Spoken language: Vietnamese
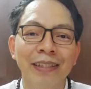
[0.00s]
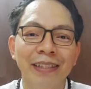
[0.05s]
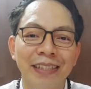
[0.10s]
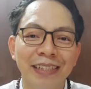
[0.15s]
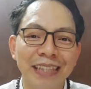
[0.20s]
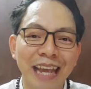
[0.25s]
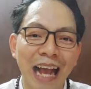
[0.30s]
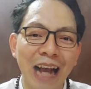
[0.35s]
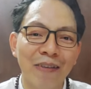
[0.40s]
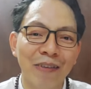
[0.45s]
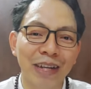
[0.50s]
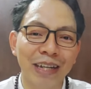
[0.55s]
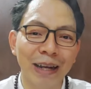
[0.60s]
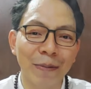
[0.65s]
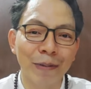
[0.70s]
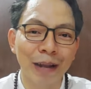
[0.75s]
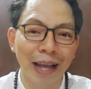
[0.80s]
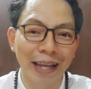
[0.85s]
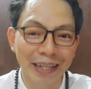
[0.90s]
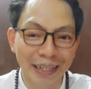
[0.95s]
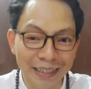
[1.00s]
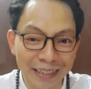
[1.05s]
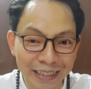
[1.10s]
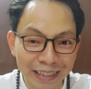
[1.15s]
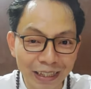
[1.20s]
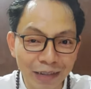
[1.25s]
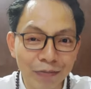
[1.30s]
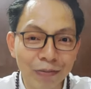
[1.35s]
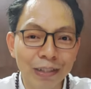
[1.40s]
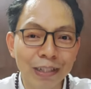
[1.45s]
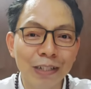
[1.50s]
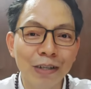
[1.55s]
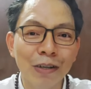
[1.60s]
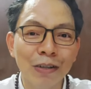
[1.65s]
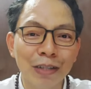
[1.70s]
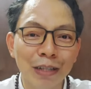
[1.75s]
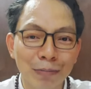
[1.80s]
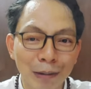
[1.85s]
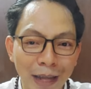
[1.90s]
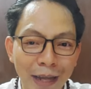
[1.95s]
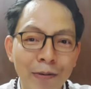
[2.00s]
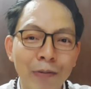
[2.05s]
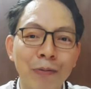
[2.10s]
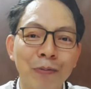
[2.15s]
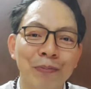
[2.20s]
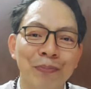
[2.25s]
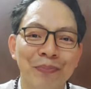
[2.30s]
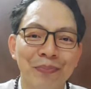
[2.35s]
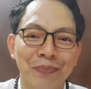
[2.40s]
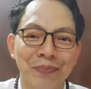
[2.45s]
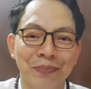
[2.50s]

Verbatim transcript: Xin chào và hẹn gặp lại ở những cái video tiếp theo.